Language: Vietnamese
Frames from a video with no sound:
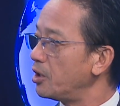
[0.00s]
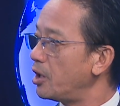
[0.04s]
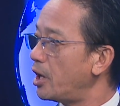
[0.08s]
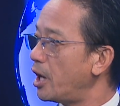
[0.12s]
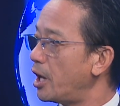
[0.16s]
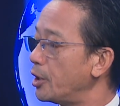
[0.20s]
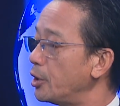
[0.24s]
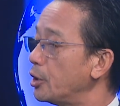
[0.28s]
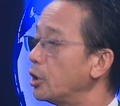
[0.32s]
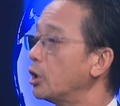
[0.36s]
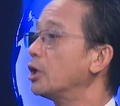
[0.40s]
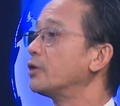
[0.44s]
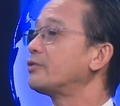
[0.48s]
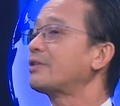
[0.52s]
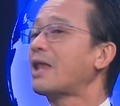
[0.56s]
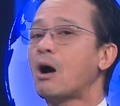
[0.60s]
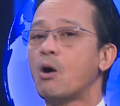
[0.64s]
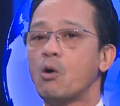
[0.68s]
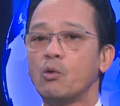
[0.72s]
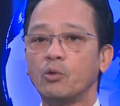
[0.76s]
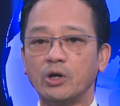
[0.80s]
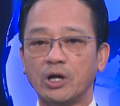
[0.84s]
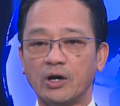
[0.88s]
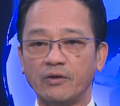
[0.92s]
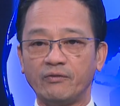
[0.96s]
À, nửa
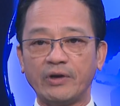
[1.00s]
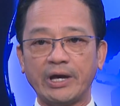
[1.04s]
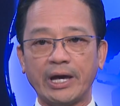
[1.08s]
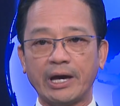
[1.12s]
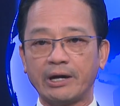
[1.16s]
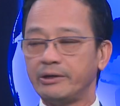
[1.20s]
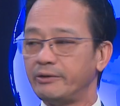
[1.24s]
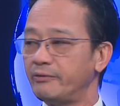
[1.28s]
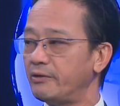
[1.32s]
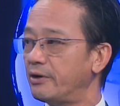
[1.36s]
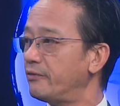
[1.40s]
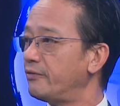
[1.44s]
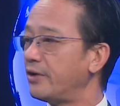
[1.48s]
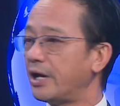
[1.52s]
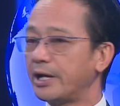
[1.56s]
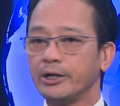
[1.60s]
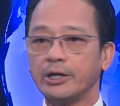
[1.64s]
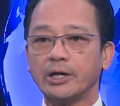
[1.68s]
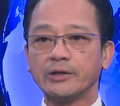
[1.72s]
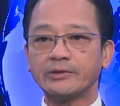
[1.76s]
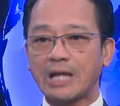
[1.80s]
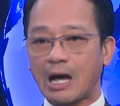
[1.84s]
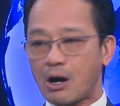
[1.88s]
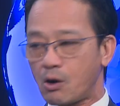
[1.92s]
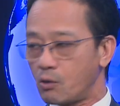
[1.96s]
tàu nửa việc nửa việc
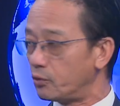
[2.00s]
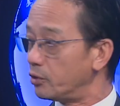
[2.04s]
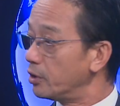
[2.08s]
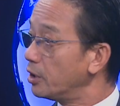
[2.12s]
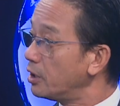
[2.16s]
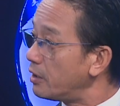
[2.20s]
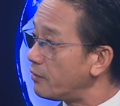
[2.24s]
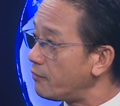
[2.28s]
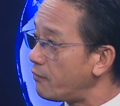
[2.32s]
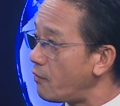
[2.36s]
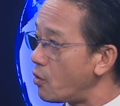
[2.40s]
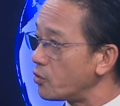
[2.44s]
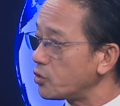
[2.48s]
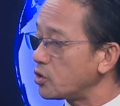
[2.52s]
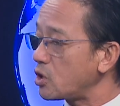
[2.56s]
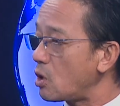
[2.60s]
nửa tàu đưa vô